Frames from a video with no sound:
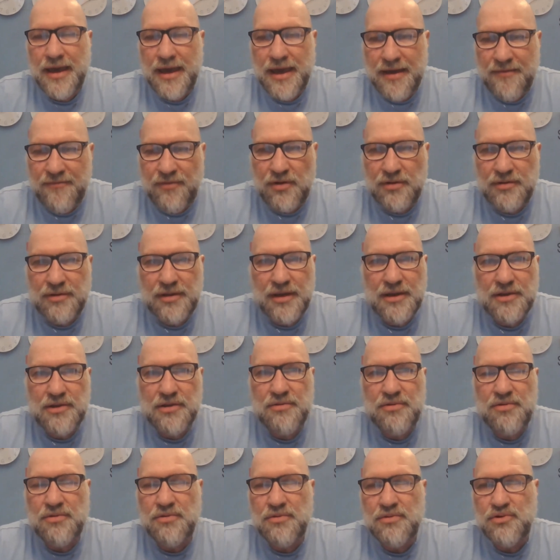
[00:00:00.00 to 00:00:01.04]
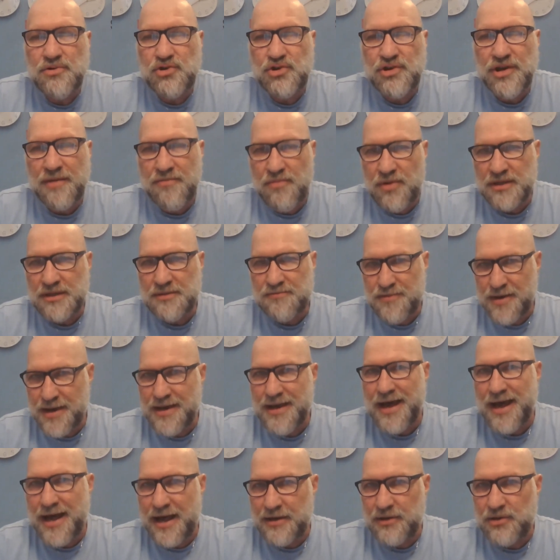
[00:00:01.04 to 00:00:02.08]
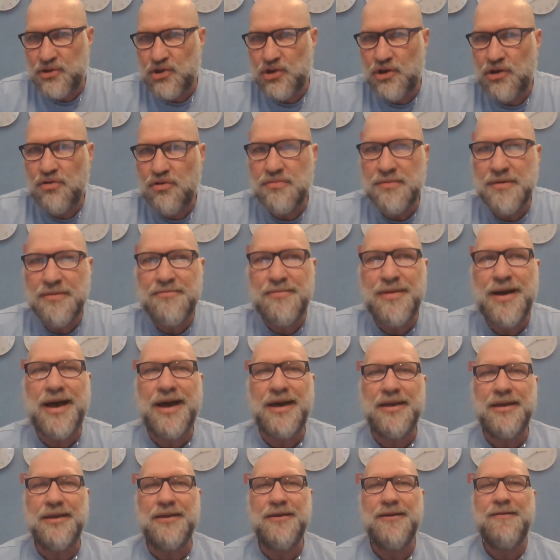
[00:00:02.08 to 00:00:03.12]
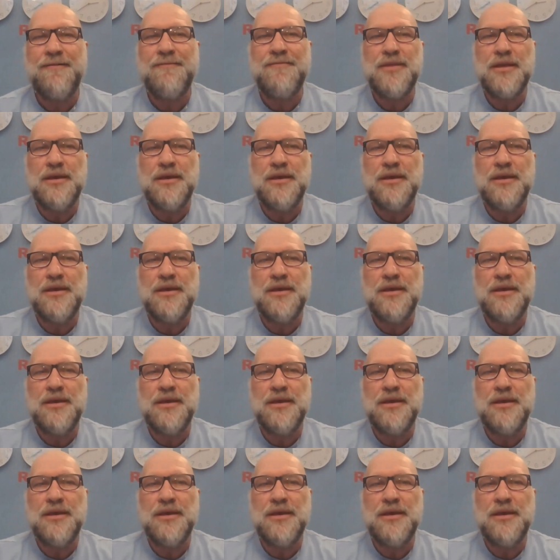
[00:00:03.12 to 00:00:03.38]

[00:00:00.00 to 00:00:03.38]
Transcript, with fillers: e a volte non riusciamo a spiegarci come mai